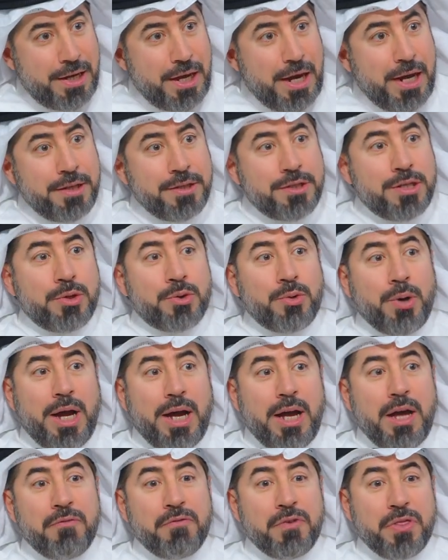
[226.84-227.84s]
أنت
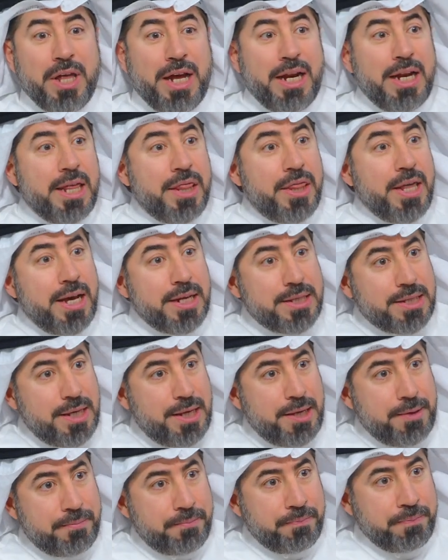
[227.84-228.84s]
تحافظ على
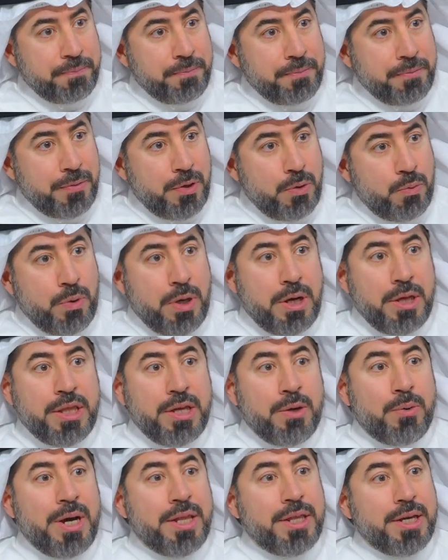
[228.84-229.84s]
ذاتهم
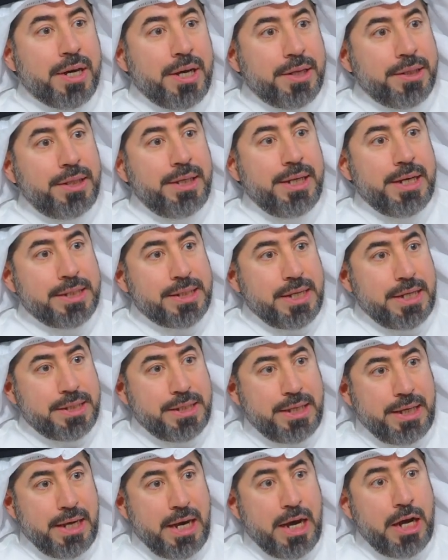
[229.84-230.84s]
وهذه قضية
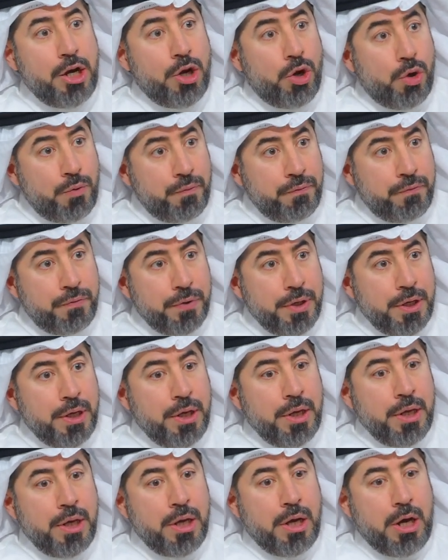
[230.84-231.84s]
أساسية العنف
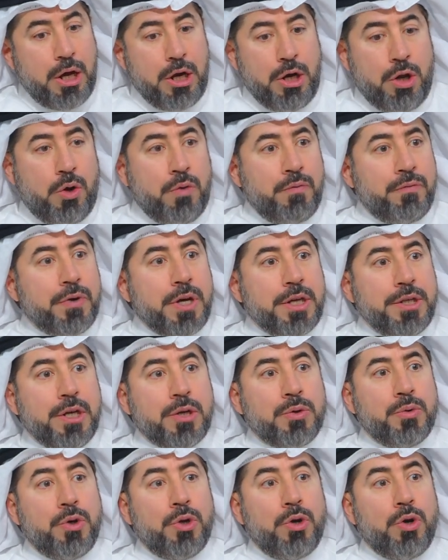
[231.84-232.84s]
العنف قد
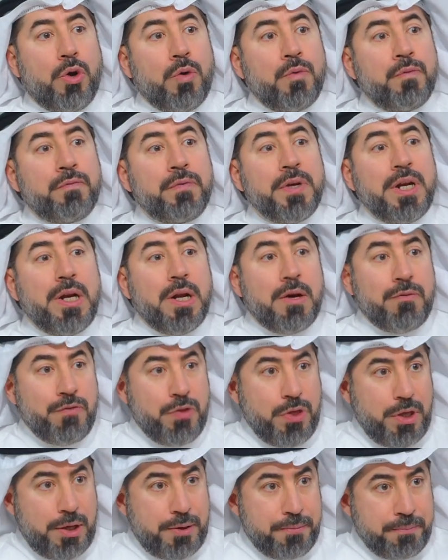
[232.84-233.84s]
يكون العنف
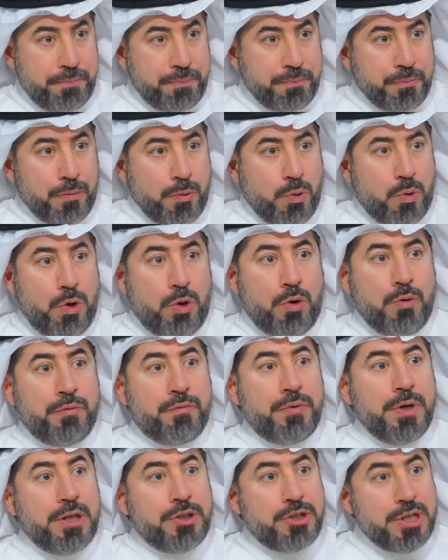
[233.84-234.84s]
اللفظي
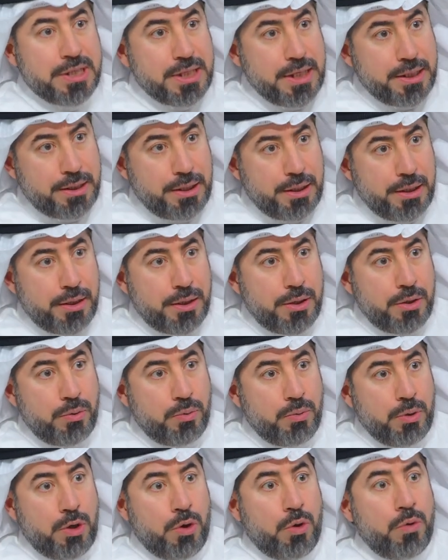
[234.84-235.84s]
والعنف الجسدي
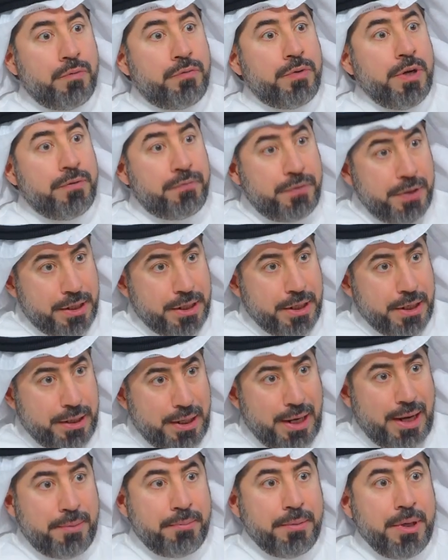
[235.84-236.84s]
والعنف الفكري
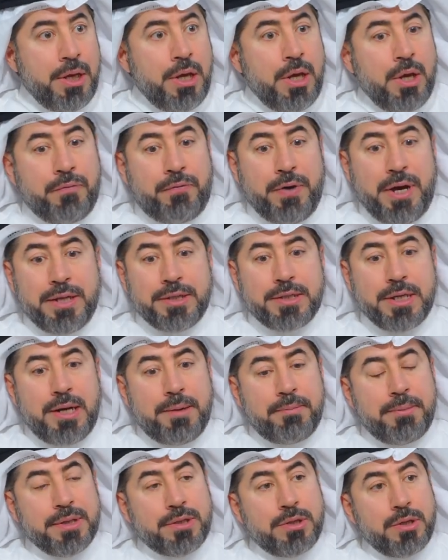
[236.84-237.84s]
نعم فأنت
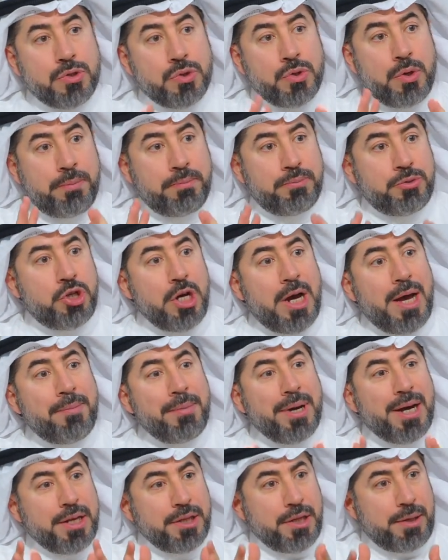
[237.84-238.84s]
لما تصب جام
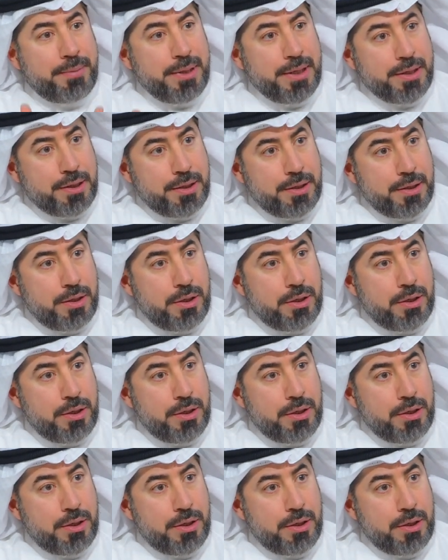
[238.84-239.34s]
غضبك